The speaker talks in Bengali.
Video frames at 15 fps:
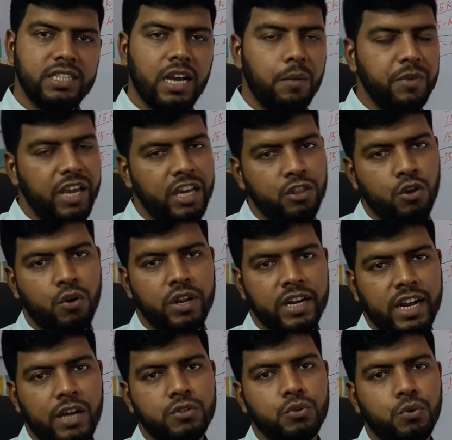যে আমি এই
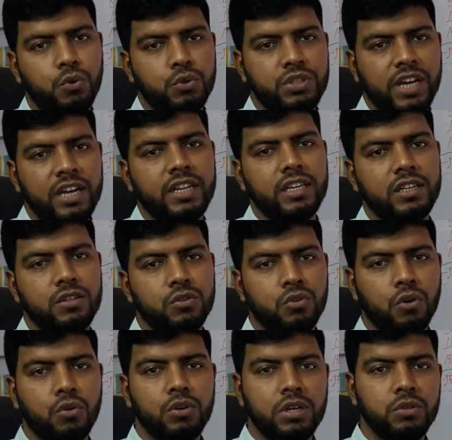ধরনের কাজগুলো জানি
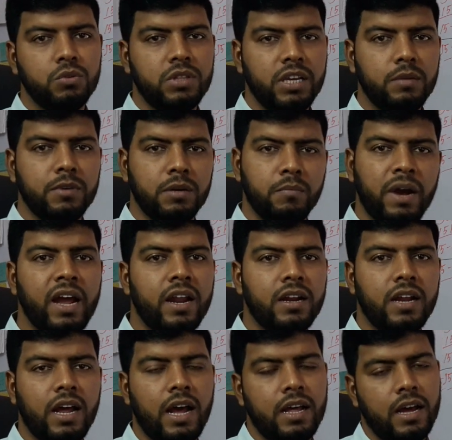তখন কিন্তু দেখবেন
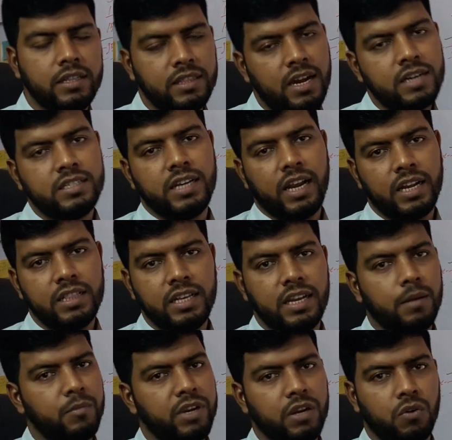বায়ার তার জায়গা
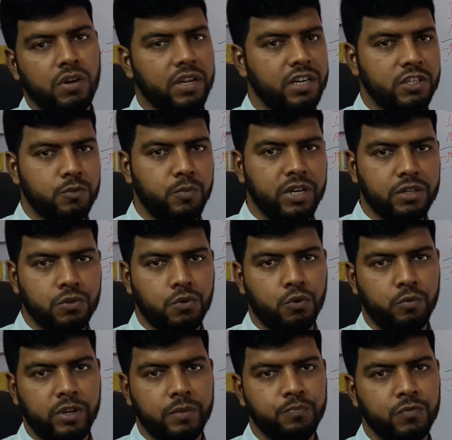থেকে আপনাকে অনেক রেসপেক্ট
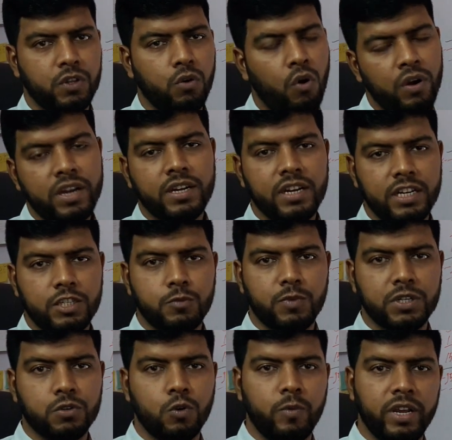করবে অনেকটা
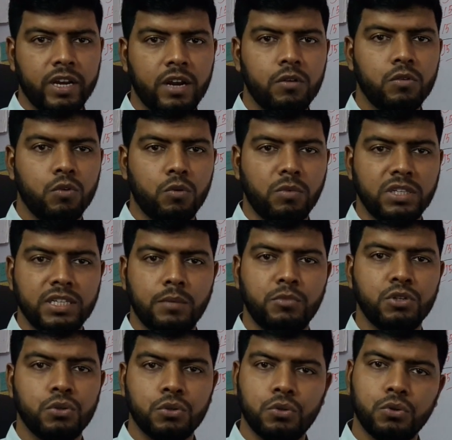রেসপেক্ট করবে এই কারণে করবে যে
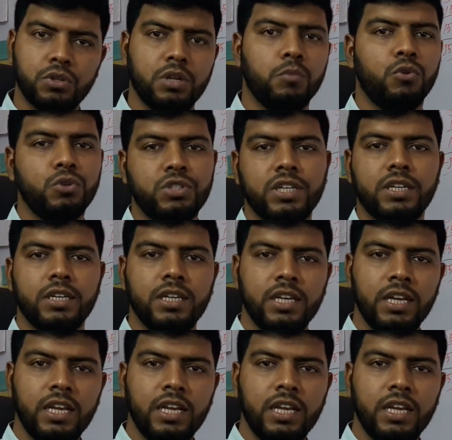আপনি সত্য কথা বলছেন